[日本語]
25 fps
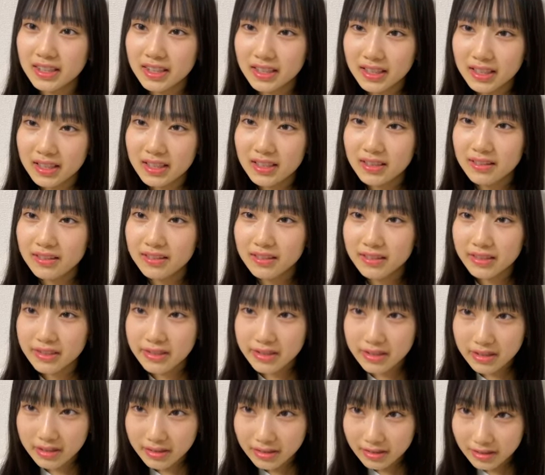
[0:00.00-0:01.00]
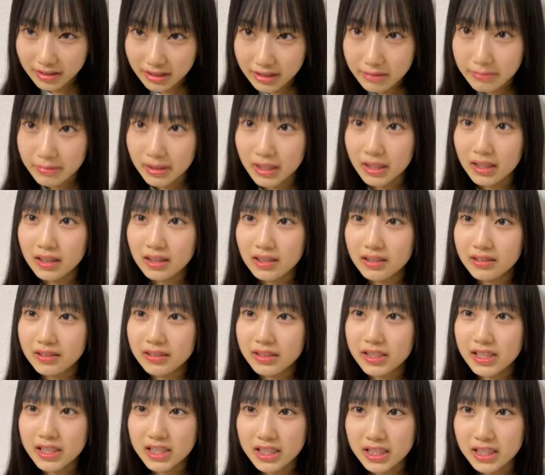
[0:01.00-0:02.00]
てれれば
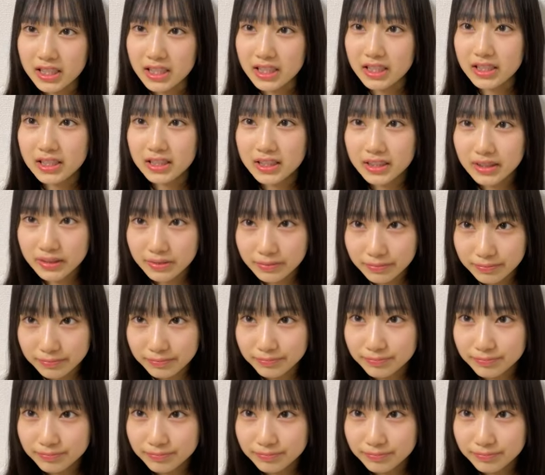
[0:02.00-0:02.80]
嬉しいです